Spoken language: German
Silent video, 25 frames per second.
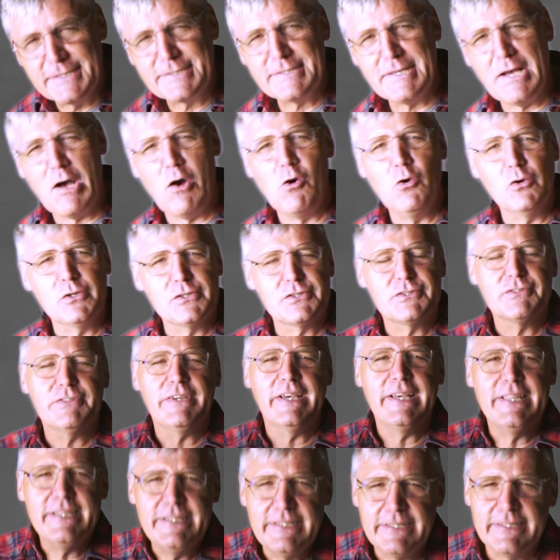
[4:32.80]
es auch zu
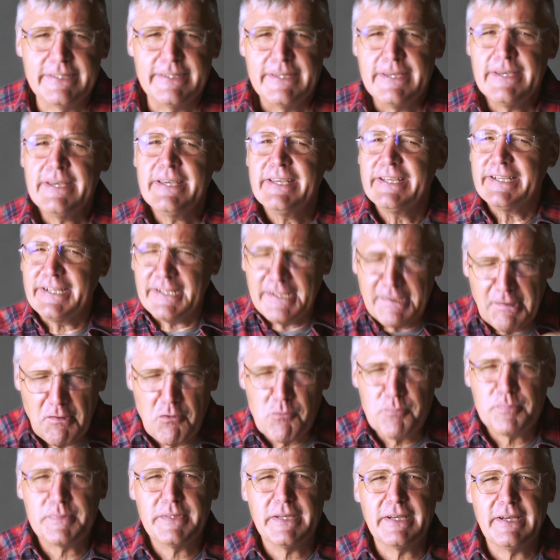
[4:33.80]
Ende.
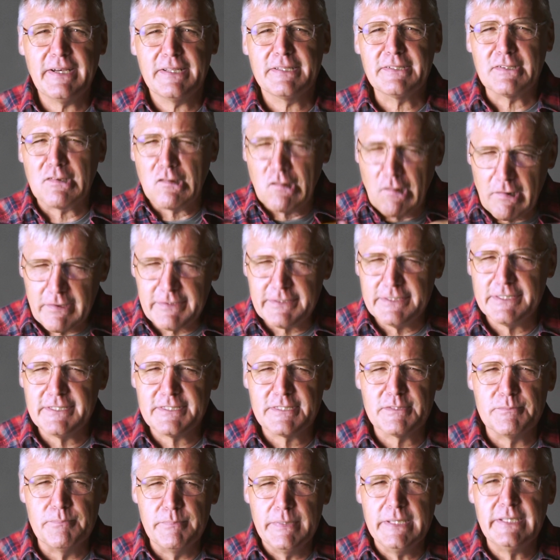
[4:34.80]
Glaub daran, Gott
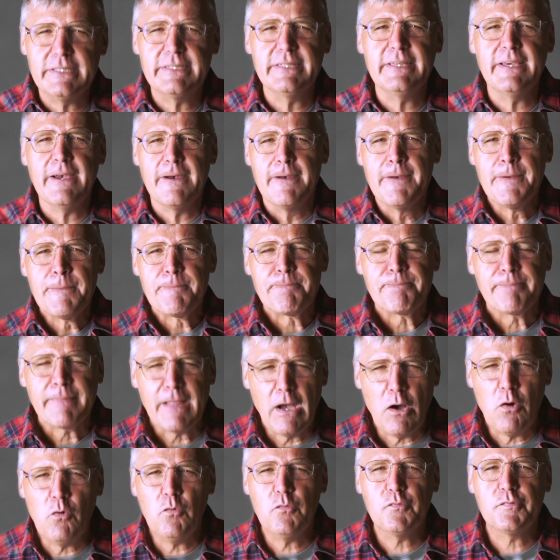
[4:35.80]
ist mit dir
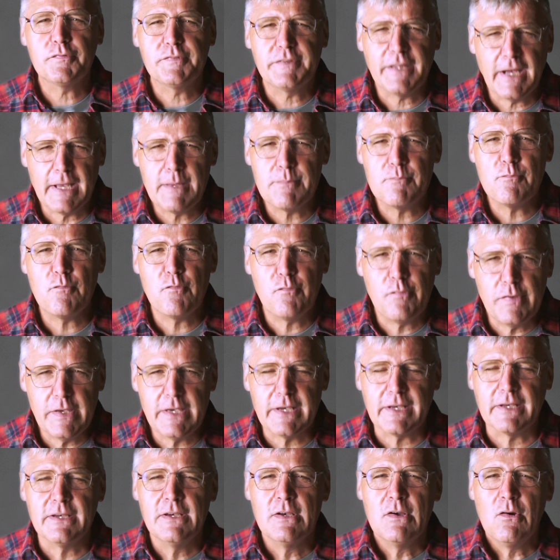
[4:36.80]
auf deinem
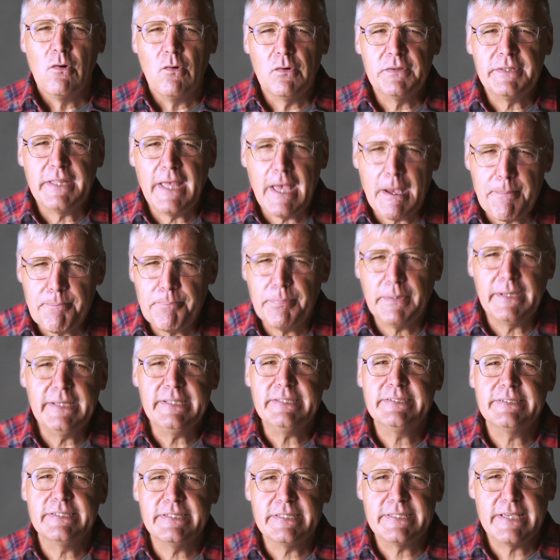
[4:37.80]
Weg und er
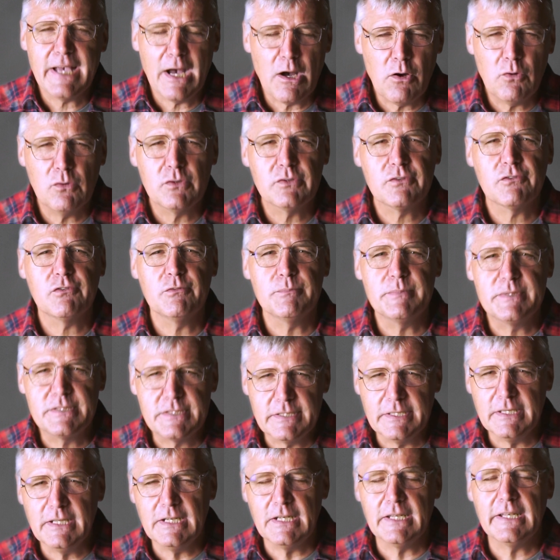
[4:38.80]
bringt dich auch zum
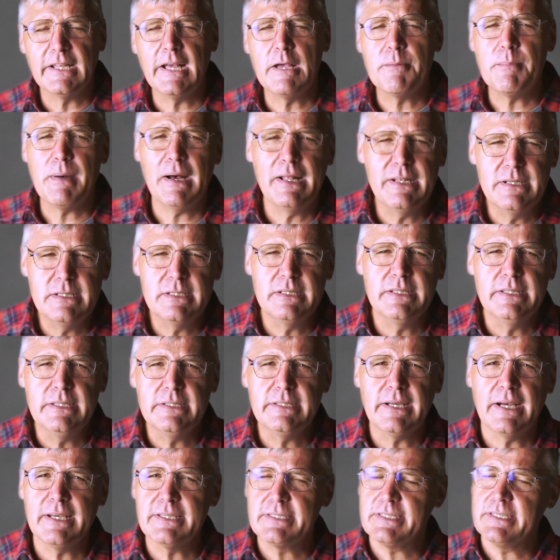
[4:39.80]
Ziel. In einem alten
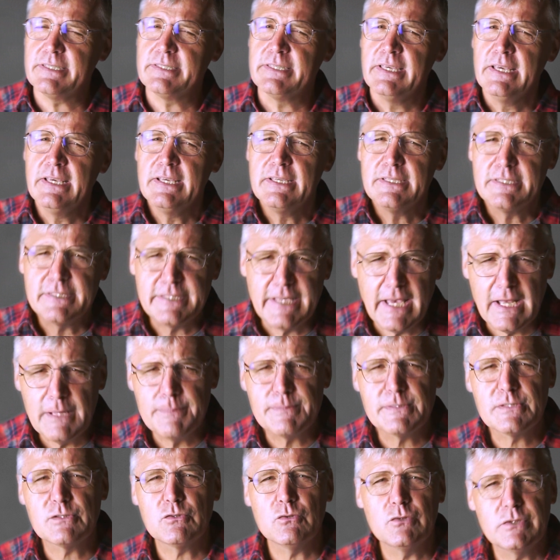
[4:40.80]
Lied heißt es,
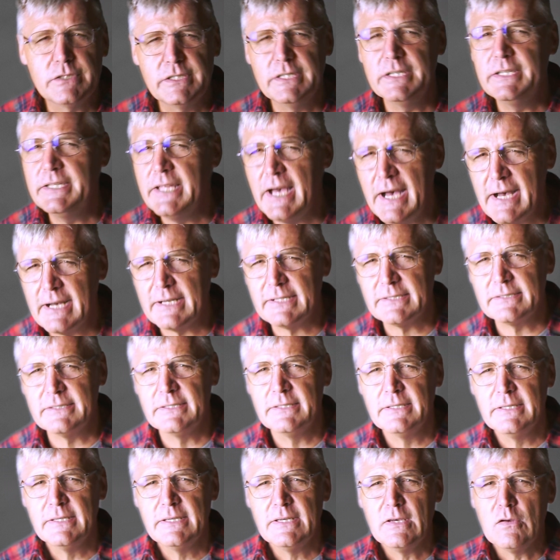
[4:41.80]
selbst durch die Nacht,
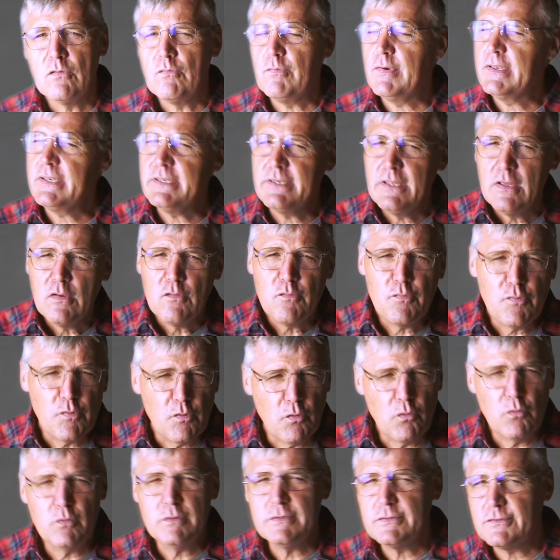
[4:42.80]
wenn für
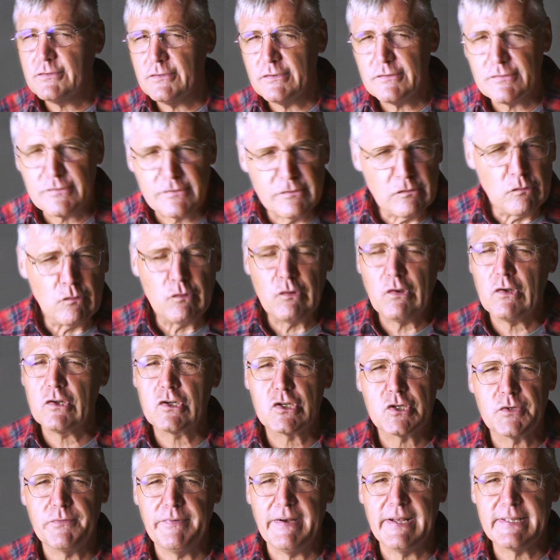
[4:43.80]
uns es nur noch
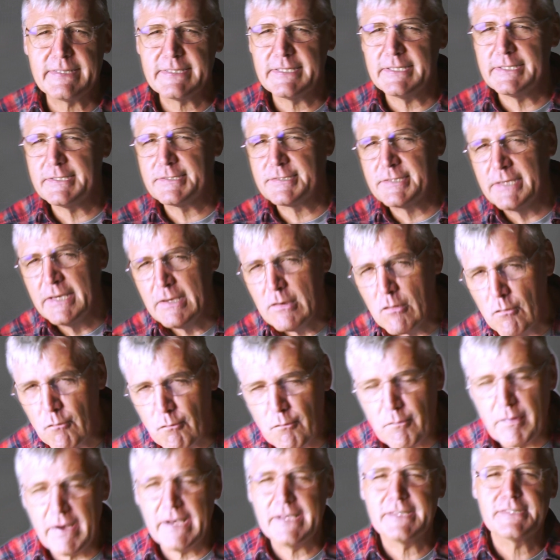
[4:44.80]
schwarz ist,
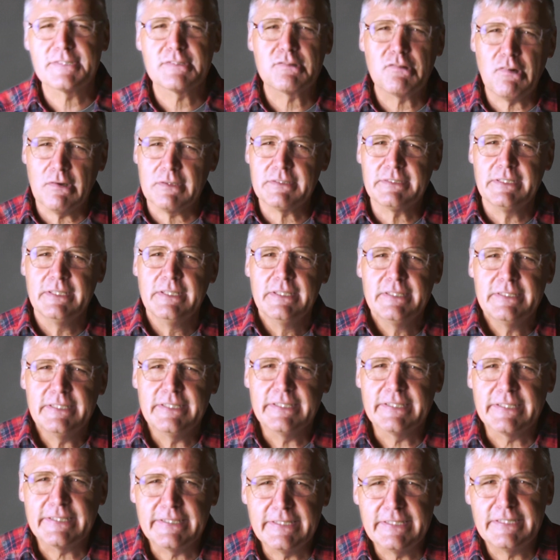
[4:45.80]
weiß Gott
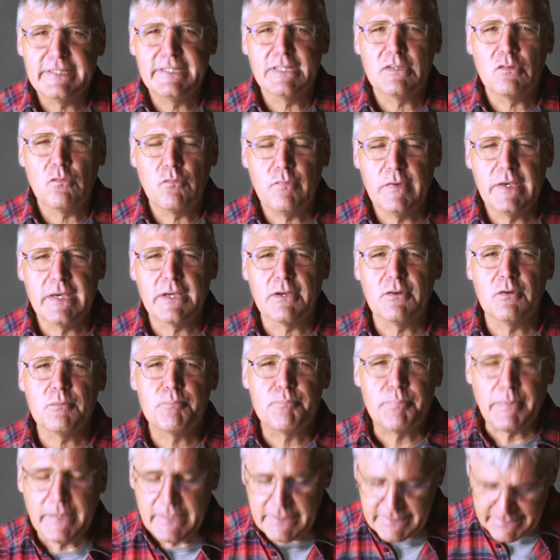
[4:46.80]
den richtigen Weg
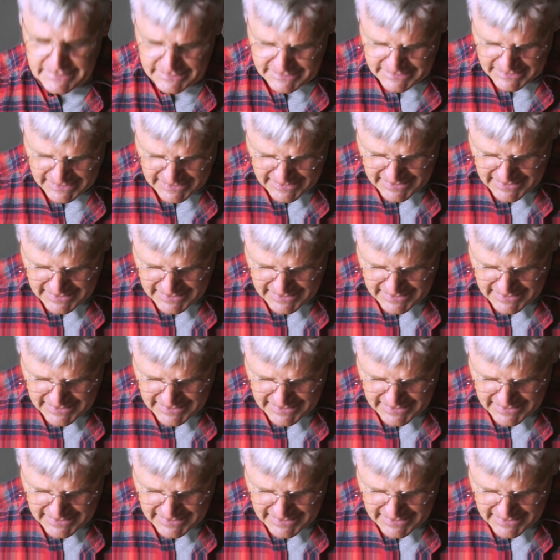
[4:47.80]
und bringt dich